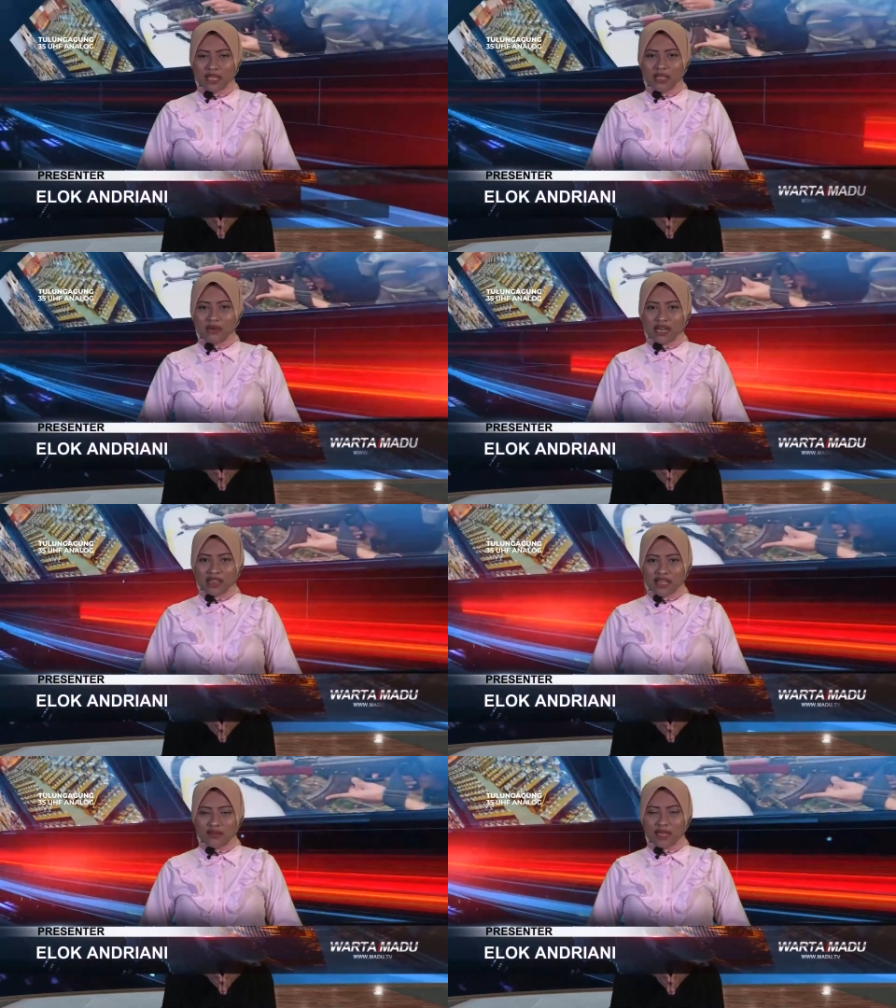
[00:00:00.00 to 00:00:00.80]
di
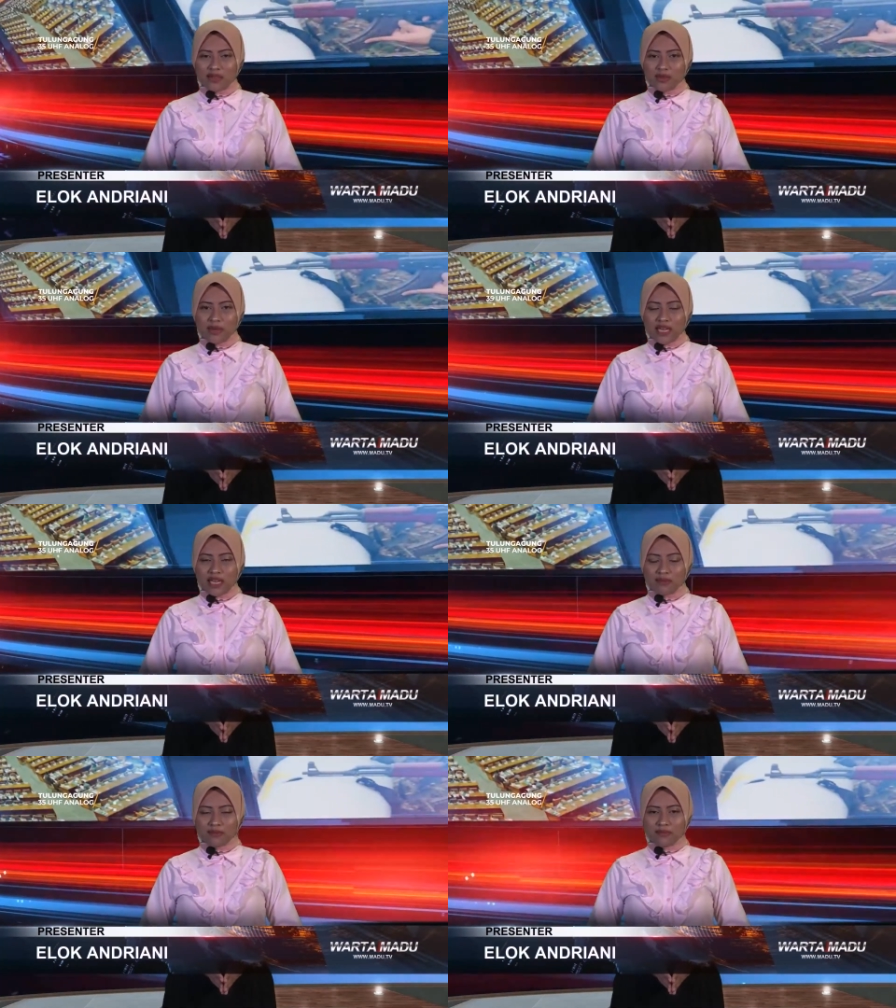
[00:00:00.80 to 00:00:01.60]
Warta Madu
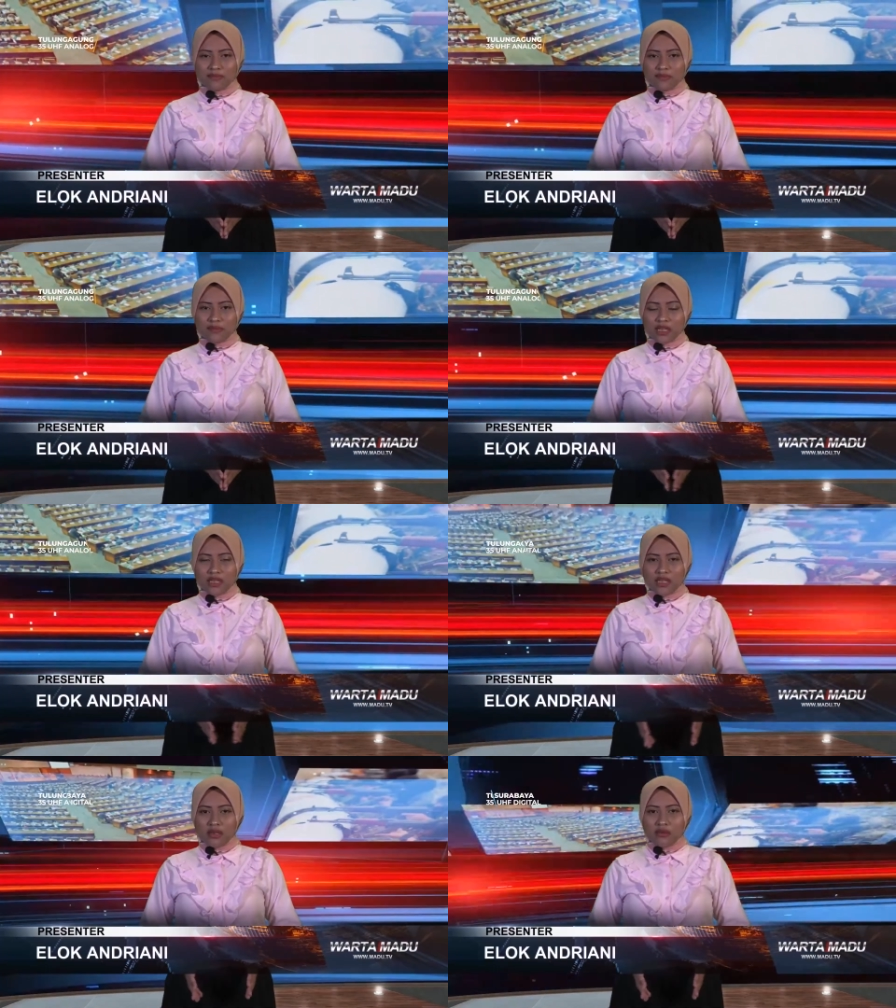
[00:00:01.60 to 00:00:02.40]
Malam.
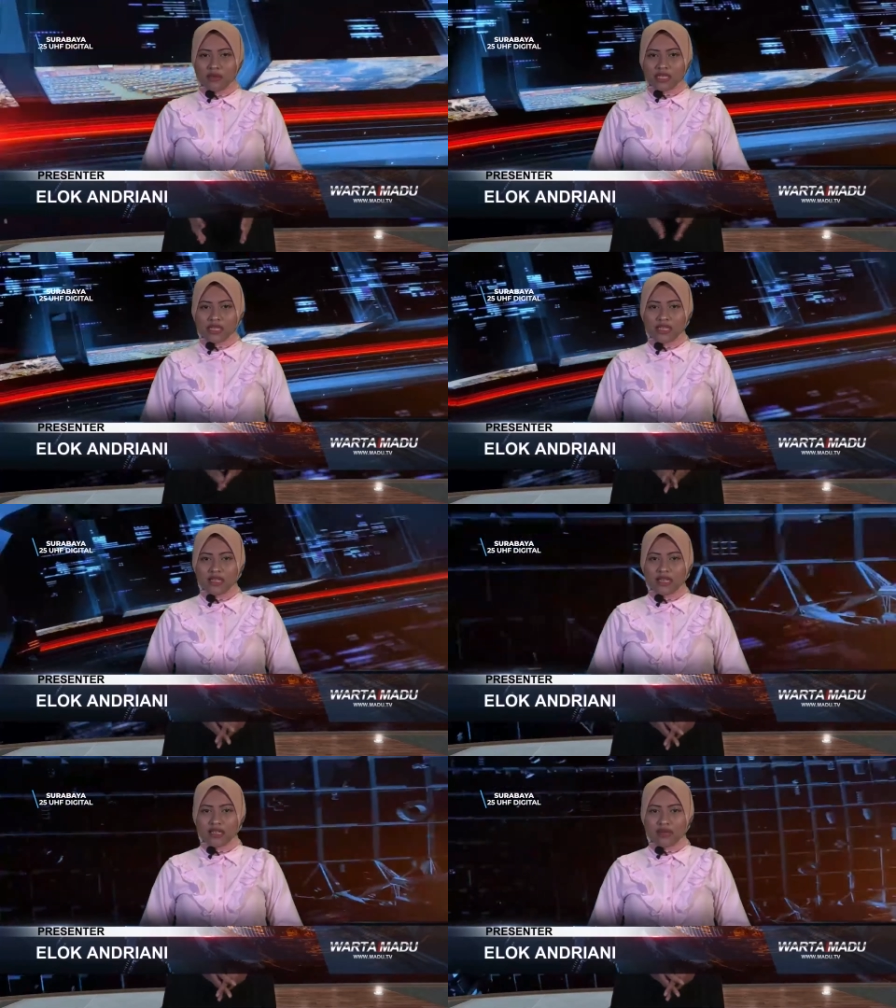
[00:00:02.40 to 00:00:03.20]
Pemirsa,
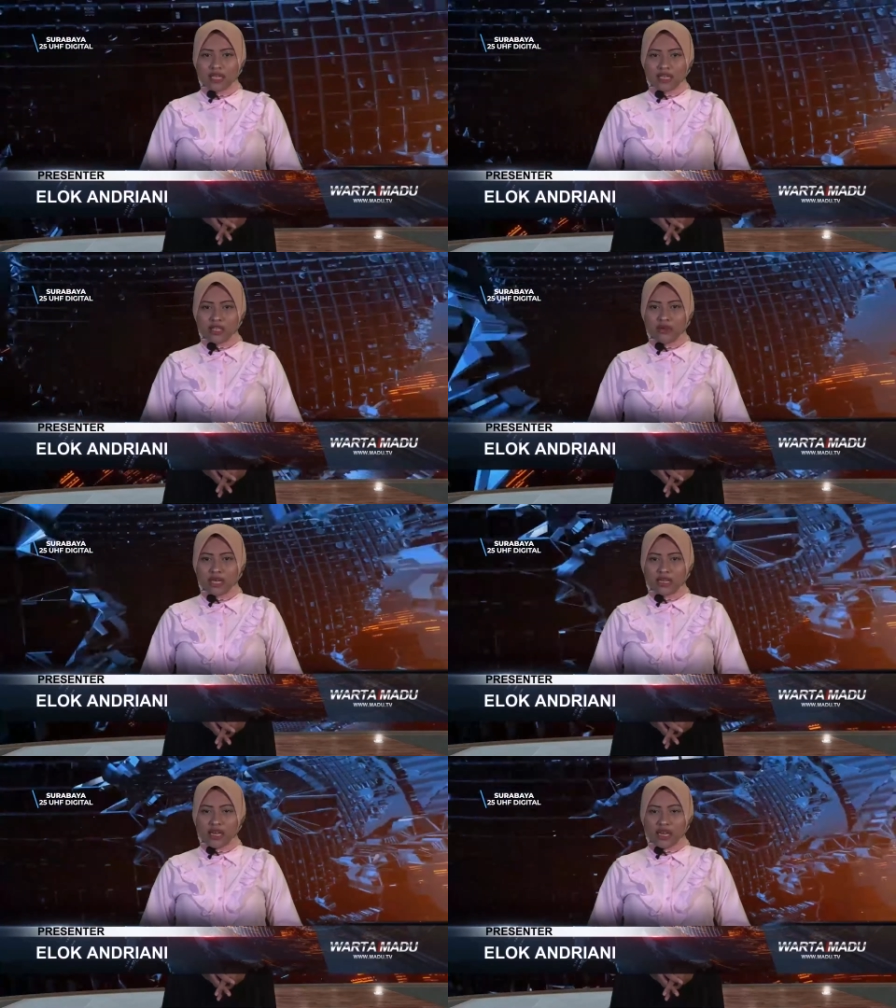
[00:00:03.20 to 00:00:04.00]
jelang lebaran Idul
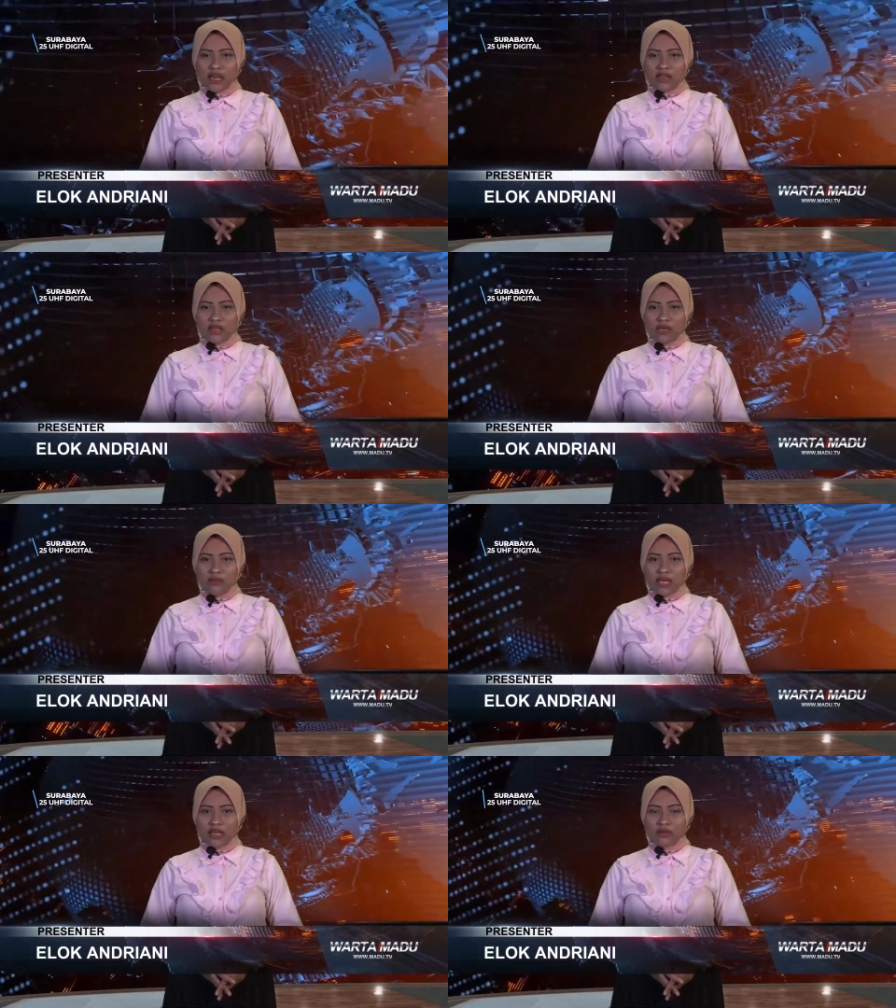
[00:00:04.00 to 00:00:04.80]
Adha atau
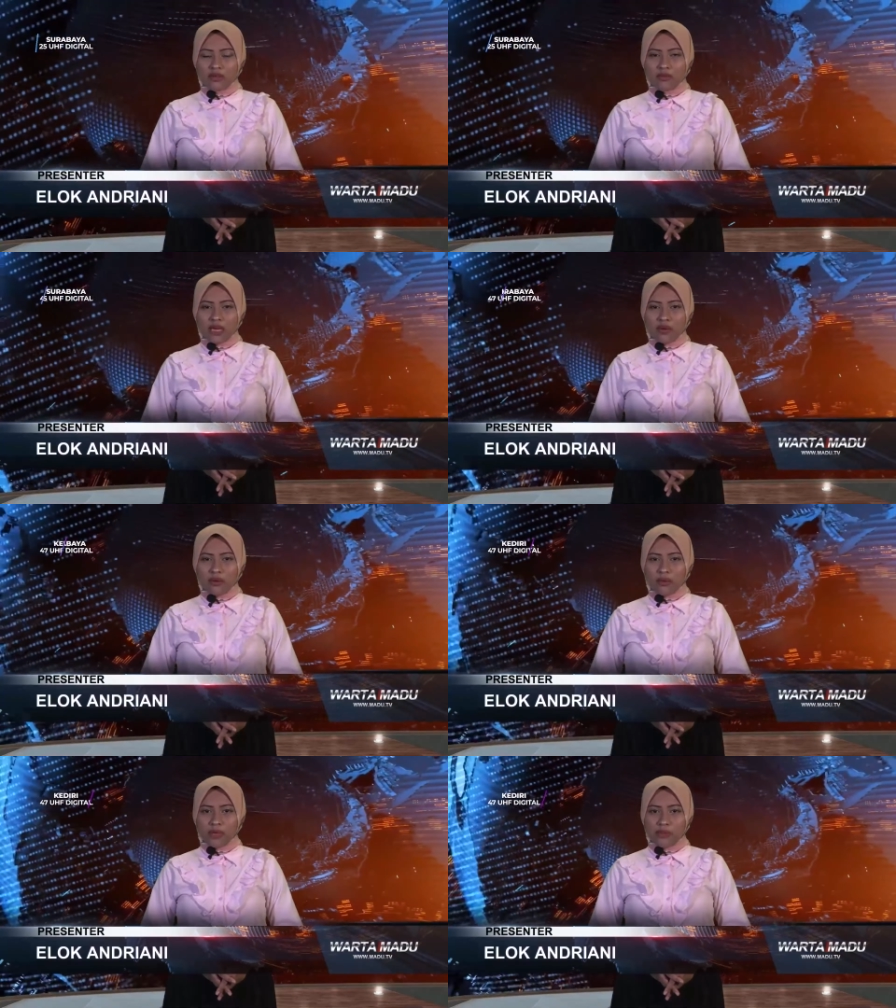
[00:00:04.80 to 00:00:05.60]
lebaran kurban,
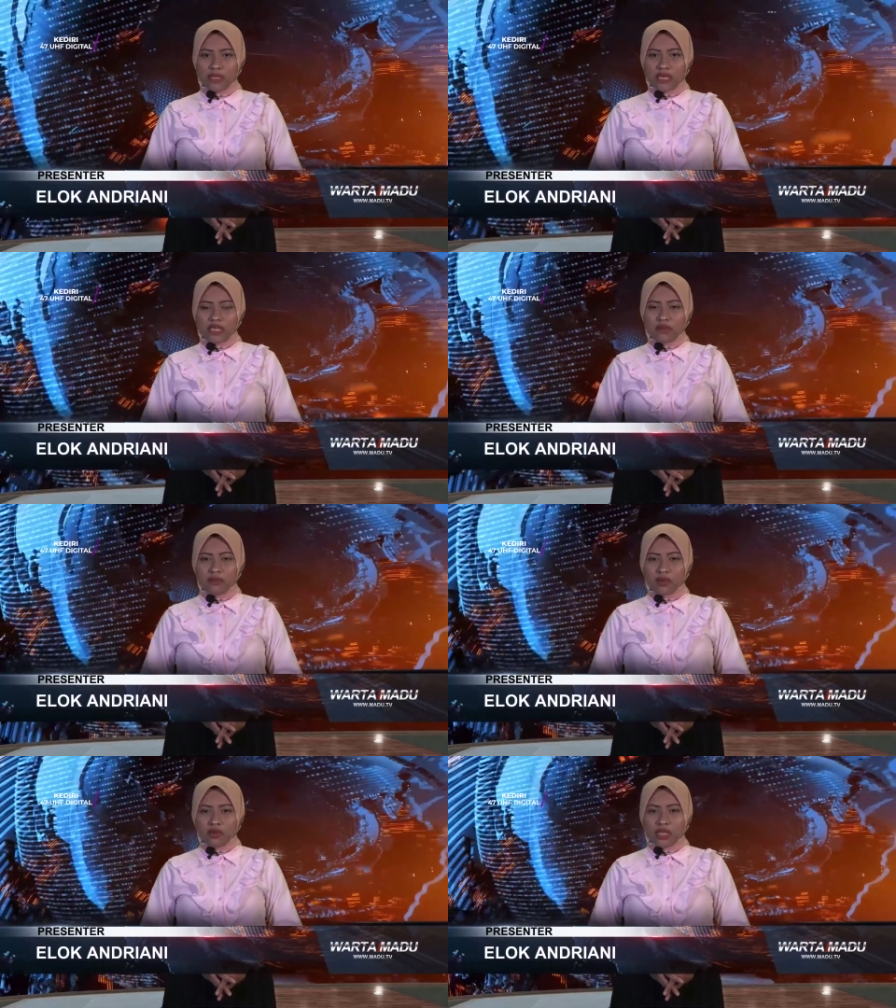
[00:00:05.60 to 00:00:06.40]
wabah penyakit
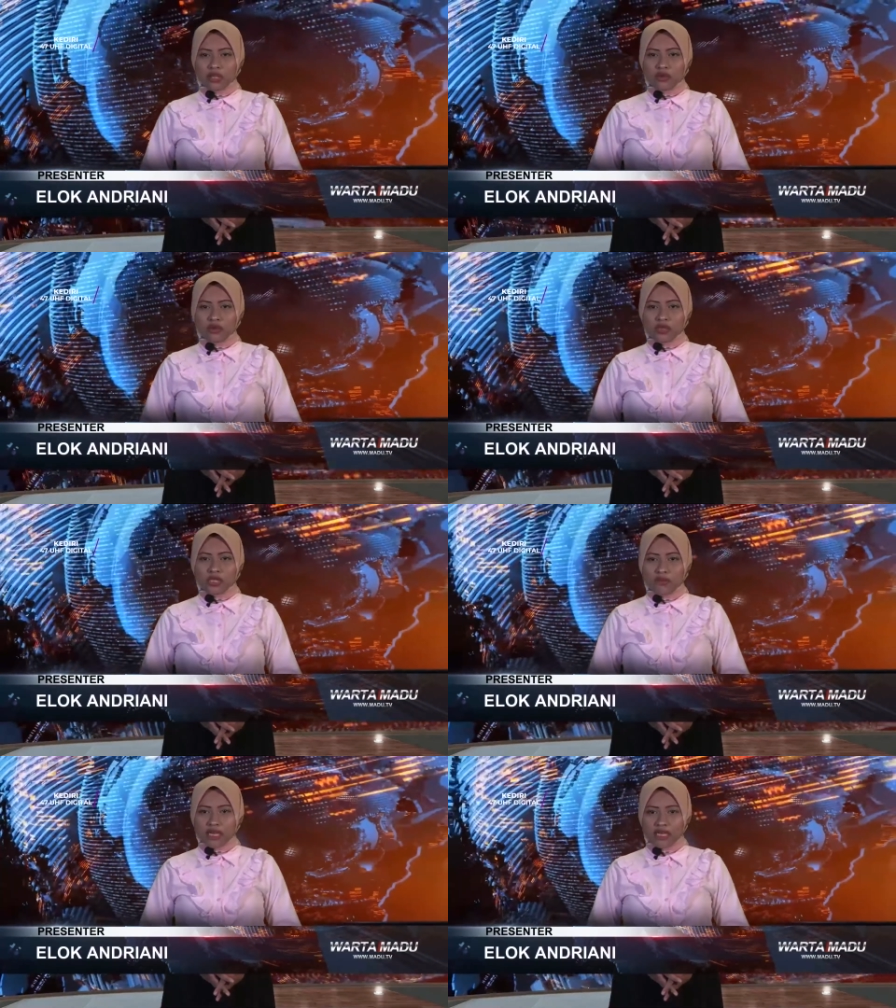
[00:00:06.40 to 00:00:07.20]
mulut dan kuku
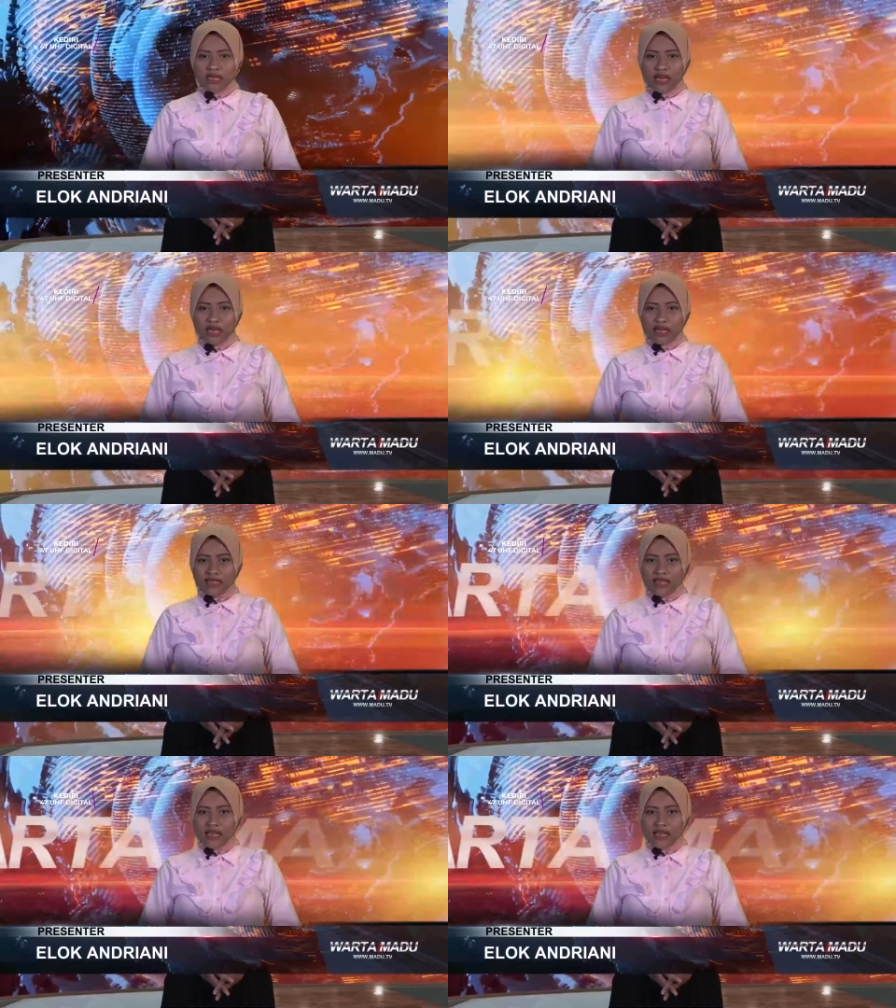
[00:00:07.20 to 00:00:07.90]
semakin ganas.